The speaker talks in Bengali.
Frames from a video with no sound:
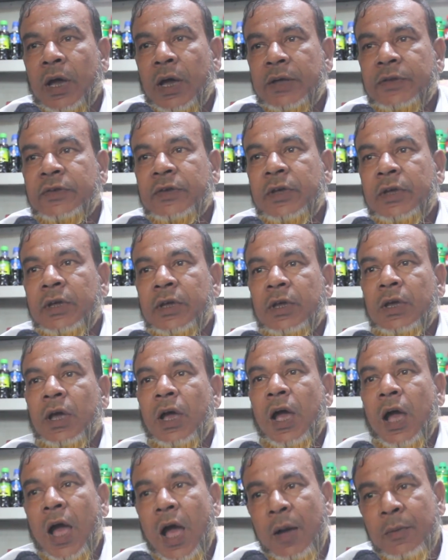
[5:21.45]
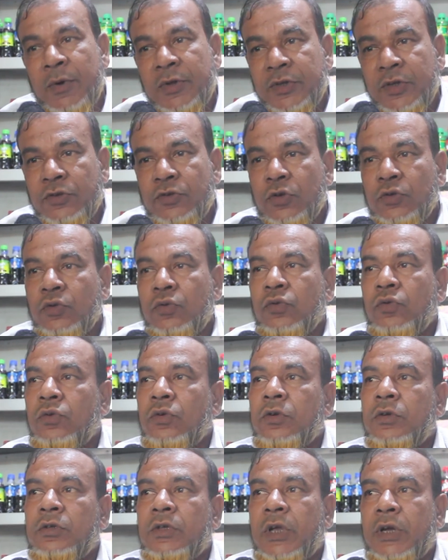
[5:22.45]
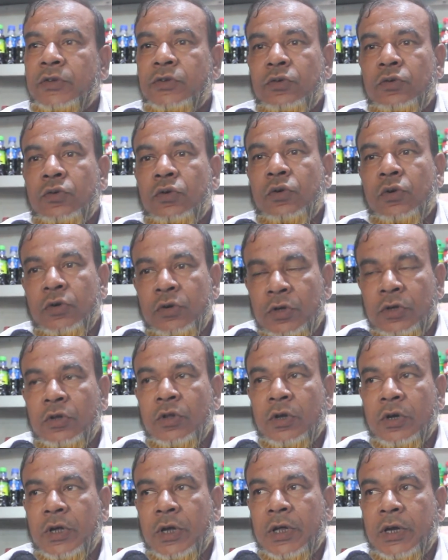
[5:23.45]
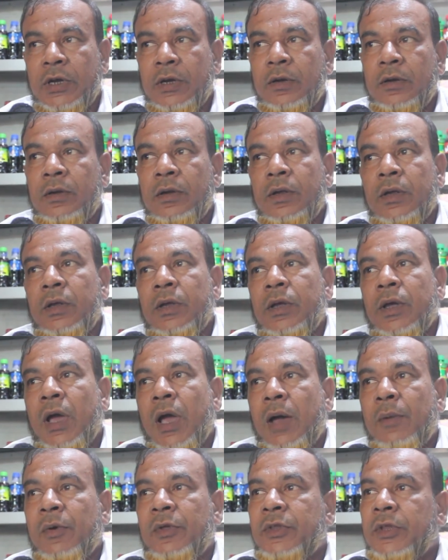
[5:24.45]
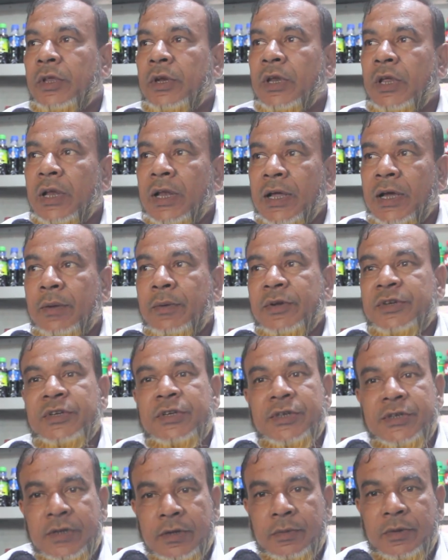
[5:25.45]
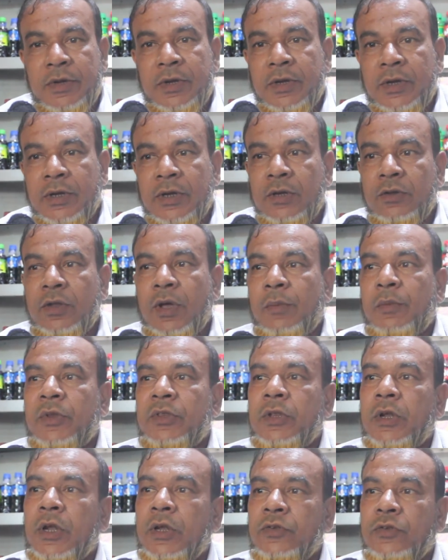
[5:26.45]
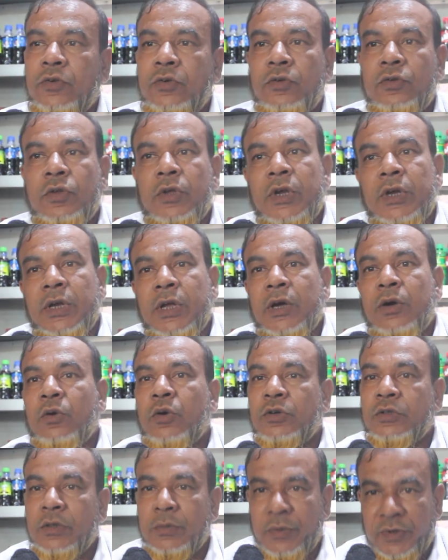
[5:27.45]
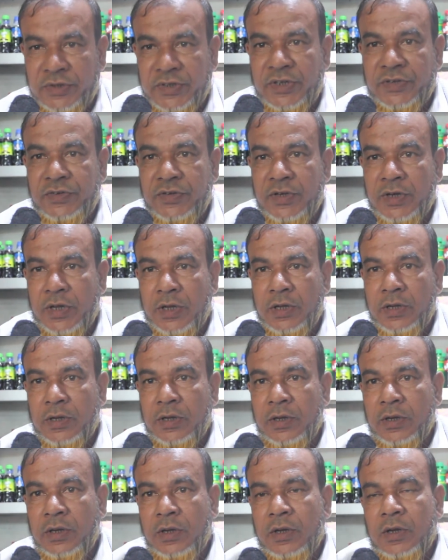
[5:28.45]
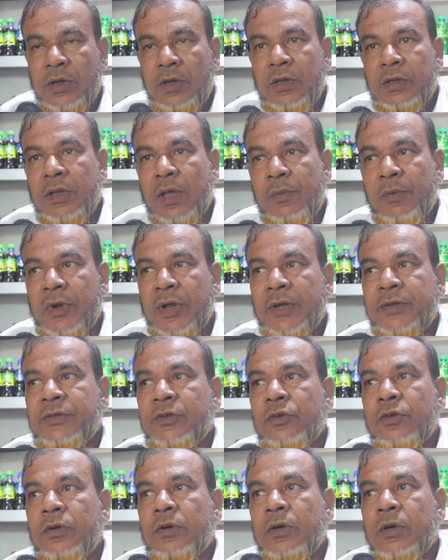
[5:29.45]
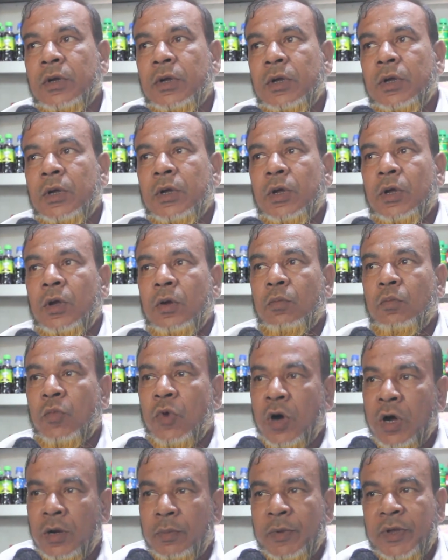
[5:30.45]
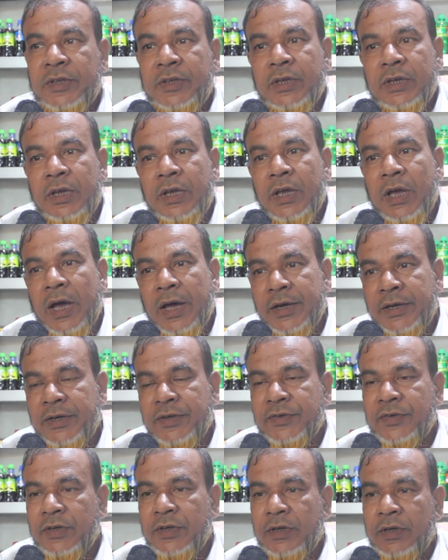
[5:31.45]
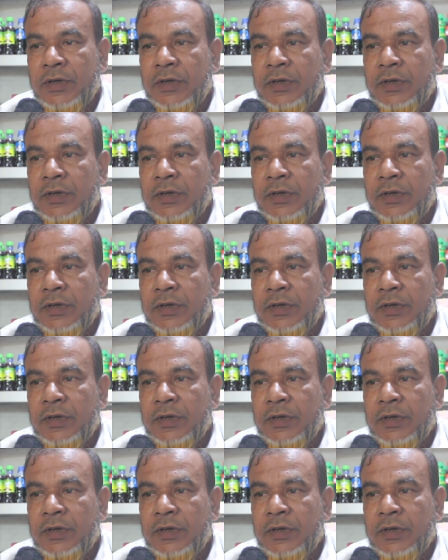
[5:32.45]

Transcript: আজকে আমাদের যতটুকু তার জন্য করণীয় দরকার আমাদের এলাকাবাসী হিসেবে কিন্তু আমরা তার জন্য এটা করতে পারতেছি না তা আমরা একজন মহান ব্যক্তিকে হারিয়েছি